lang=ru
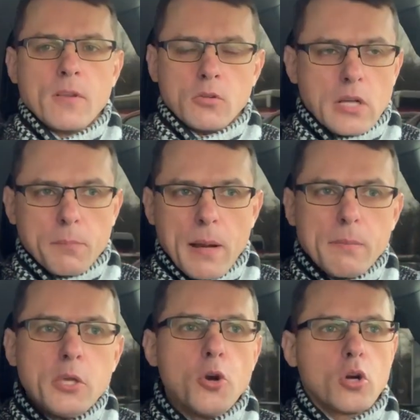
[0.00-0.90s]
Вот так прям
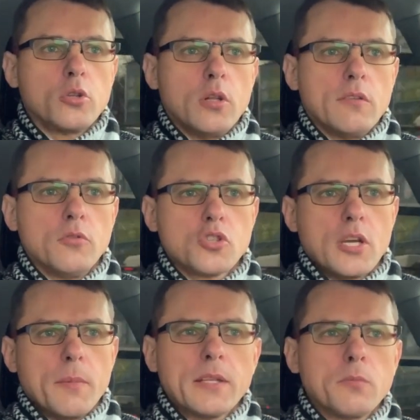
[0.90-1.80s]
ёкнуло в
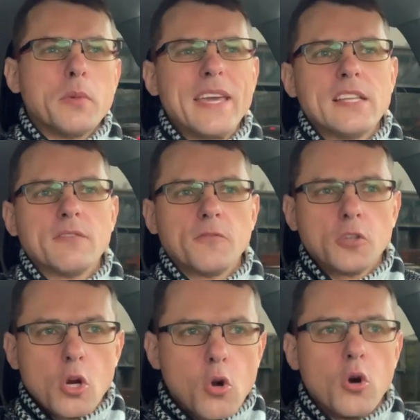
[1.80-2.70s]
душе. Поэтому мы едем в
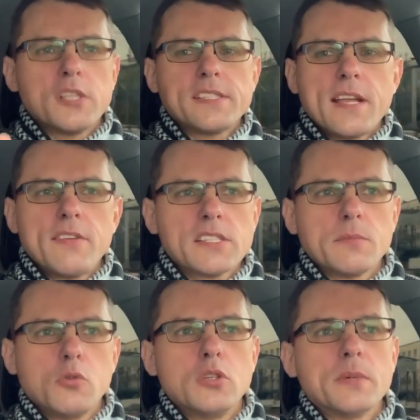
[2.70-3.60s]
другой сервис и
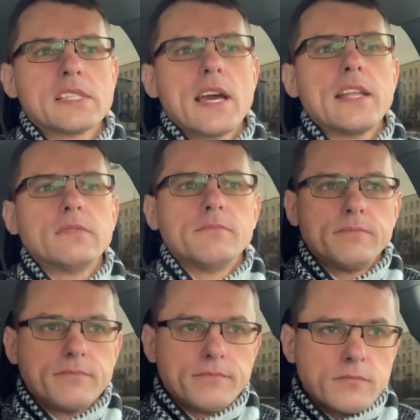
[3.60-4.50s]
будем искать
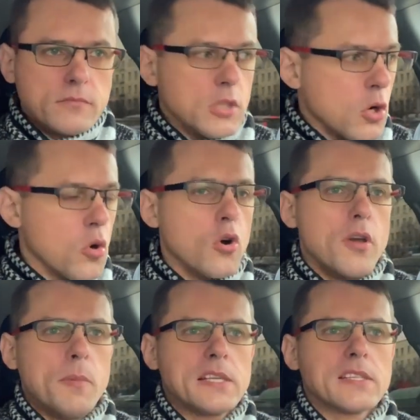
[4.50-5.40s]

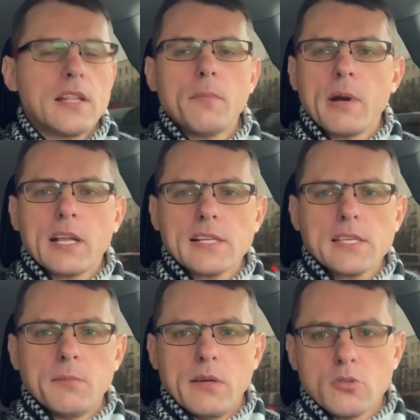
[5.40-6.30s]
другое место для
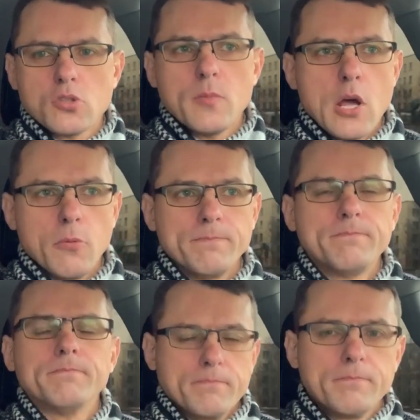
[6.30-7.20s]
покраски моего Subaru.
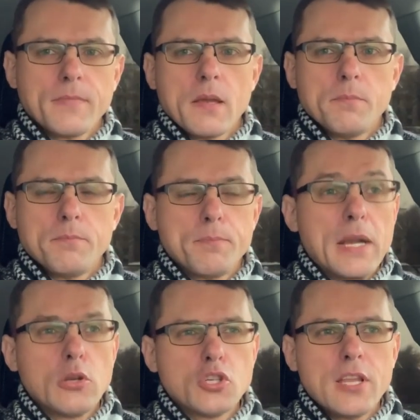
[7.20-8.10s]

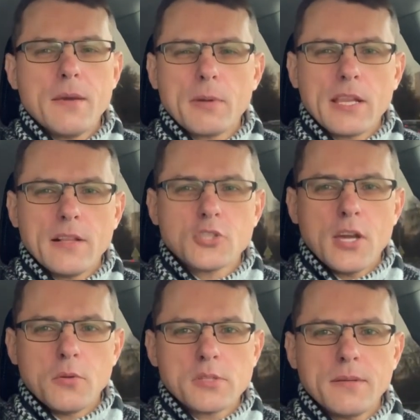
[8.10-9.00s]
Приключения
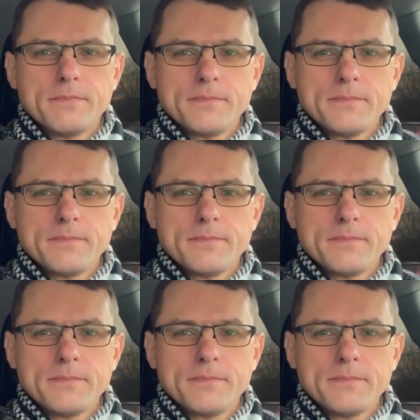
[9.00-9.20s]
продолжаются.